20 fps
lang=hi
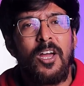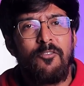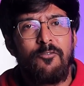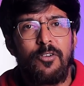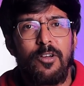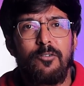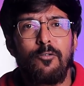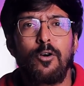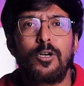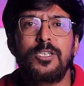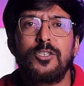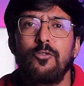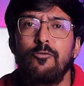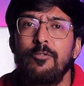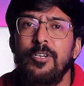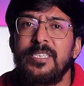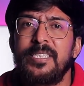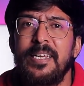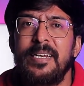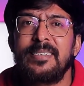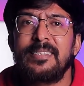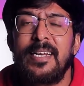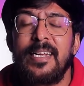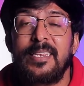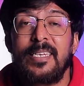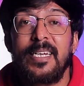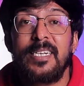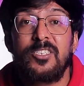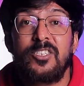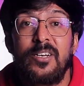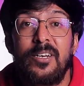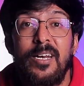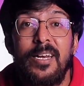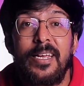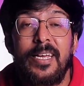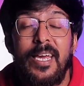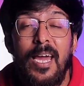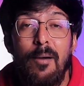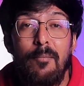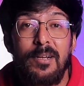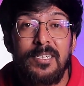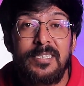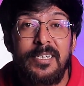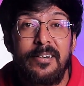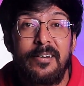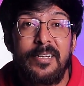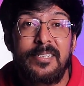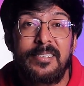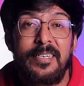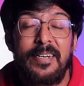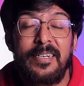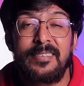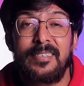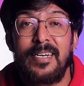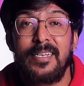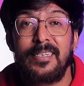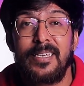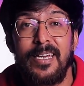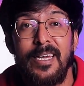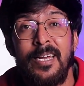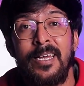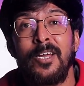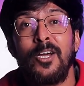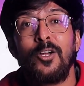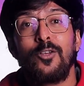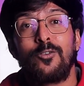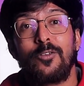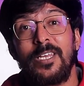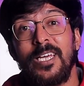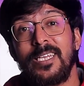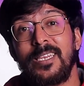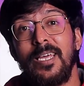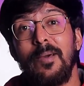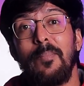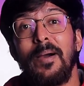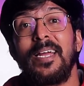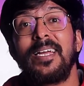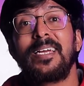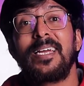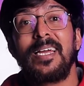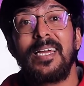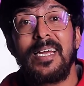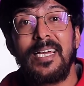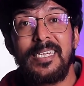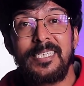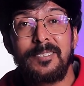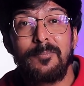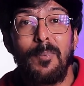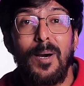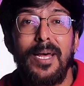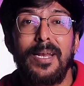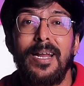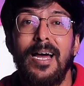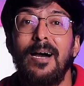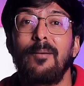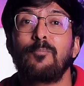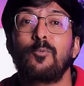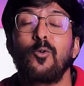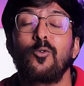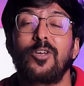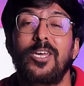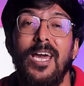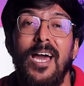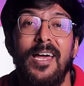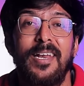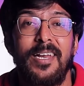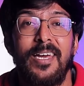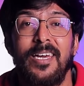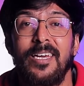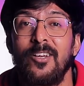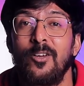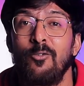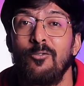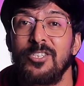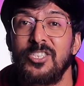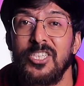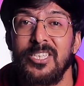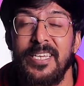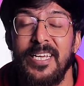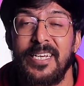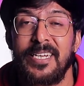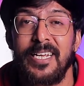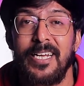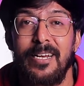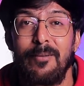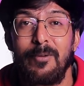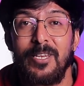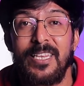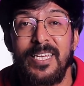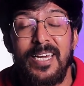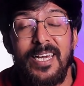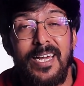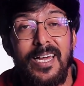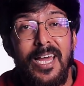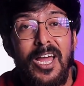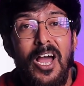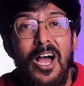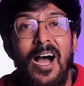वीवो की जो वी सीरीज रहती है जनरली कैमरा सेंट्रिक सीरीज रहती है तो देखते हैं भाई कि इस बार आपको क्या नए इनोवेशन देखने के लिए मिलते हैं